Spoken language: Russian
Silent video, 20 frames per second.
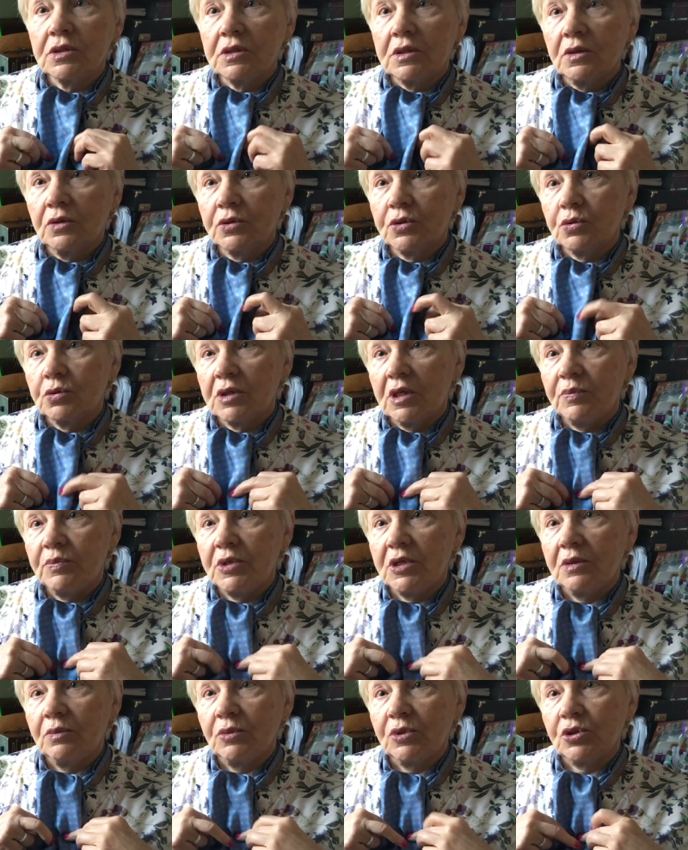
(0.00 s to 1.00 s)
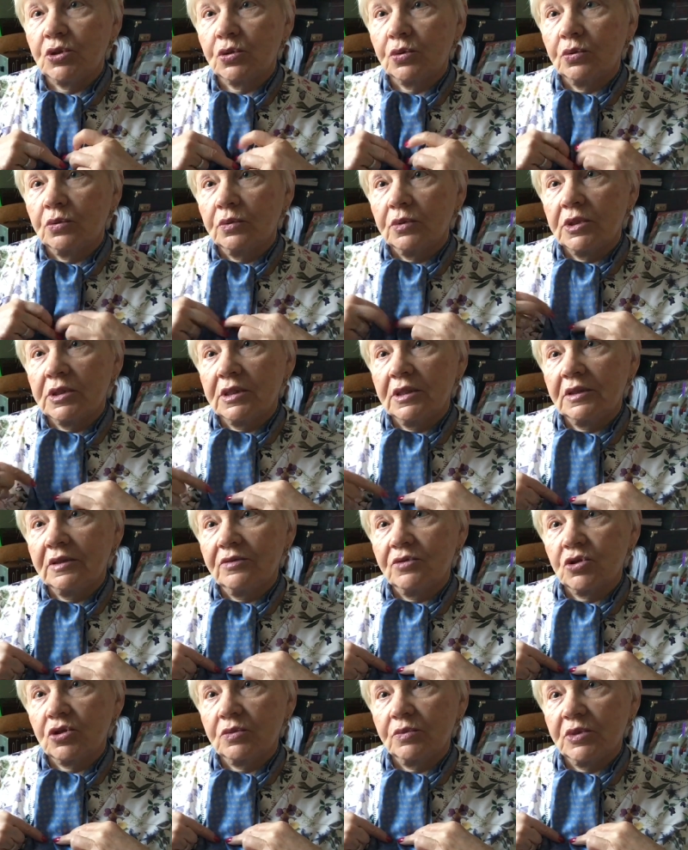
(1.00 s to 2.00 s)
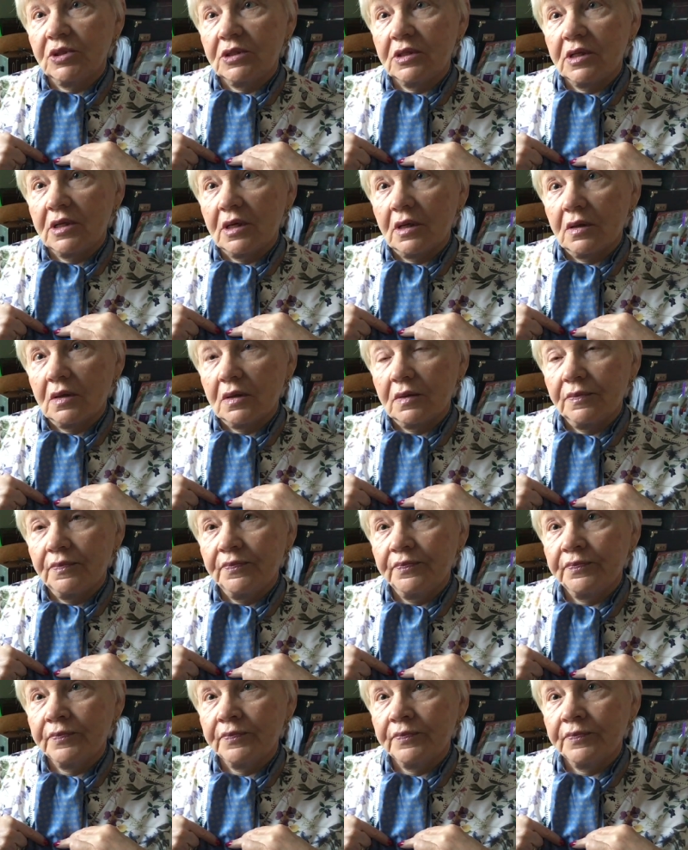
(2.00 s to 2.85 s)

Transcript: сделать сюда перемычку из этого же материала.